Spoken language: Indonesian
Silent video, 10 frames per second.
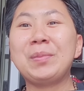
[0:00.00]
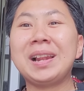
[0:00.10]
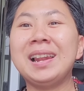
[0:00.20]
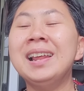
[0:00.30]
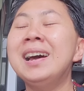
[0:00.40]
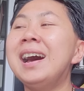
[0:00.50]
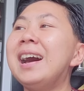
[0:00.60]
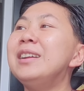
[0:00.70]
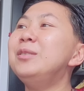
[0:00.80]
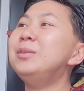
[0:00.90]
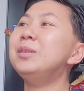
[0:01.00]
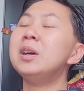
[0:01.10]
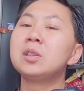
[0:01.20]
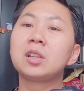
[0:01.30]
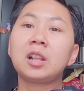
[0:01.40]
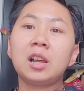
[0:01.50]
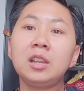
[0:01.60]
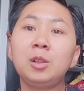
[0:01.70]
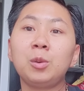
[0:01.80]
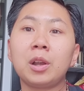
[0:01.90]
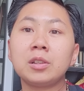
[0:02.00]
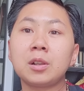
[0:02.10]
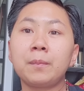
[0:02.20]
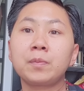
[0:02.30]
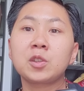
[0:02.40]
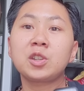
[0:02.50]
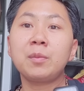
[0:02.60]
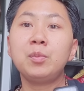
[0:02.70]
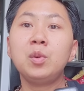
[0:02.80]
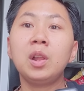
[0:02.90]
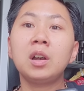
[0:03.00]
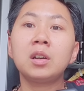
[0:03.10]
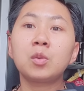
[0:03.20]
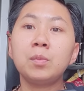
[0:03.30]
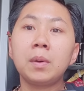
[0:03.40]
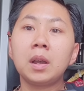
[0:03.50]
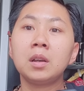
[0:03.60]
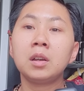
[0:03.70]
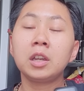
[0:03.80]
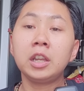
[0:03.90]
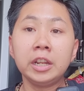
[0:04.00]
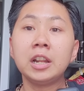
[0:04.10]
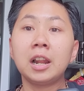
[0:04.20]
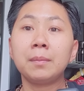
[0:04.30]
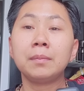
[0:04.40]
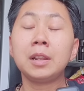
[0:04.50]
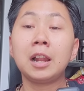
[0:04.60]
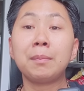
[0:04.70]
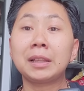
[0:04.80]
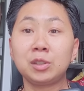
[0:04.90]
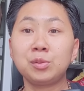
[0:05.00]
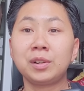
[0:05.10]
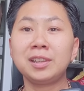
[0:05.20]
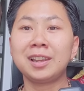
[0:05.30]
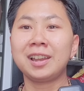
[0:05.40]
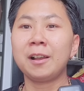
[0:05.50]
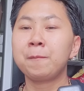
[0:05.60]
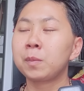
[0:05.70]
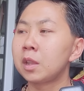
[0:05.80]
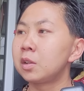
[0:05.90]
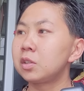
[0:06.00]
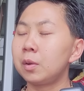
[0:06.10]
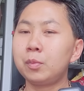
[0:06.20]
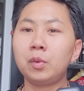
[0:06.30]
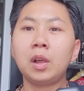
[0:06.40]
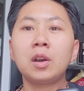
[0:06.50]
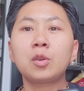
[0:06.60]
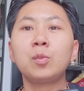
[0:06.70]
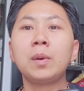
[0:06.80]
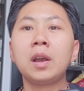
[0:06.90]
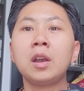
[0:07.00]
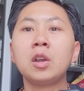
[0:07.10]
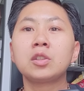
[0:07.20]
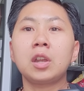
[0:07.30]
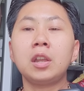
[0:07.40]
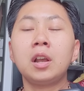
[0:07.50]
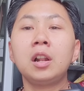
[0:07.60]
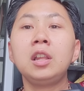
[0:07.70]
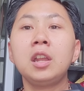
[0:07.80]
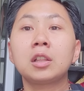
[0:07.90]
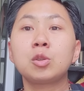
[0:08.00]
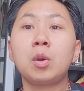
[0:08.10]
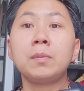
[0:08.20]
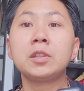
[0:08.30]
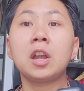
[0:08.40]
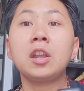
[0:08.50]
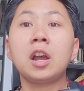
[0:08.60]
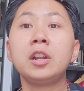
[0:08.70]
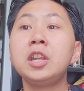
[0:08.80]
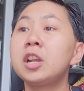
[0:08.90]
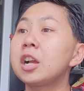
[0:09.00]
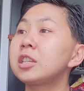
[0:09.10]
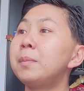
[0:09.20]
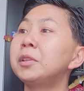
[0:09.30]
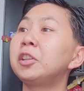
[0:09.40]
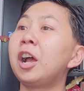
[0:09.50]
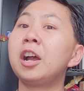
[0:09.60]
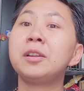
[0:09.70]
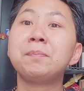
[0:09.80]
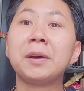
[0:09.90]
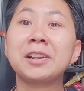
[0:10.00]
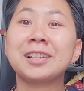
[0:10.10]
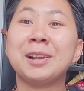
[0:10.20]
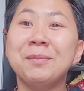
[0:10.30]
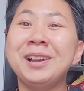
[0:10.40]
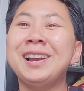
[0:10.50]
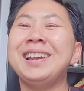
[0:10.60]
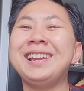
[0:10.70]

dari mobil aduh setelah itu Kaisam saya pulang ke rumah ini dalam dalam mati surinya ya saya pulang ke rumah saya ngeliat suami saya nikah sama tetangga depan Kaisam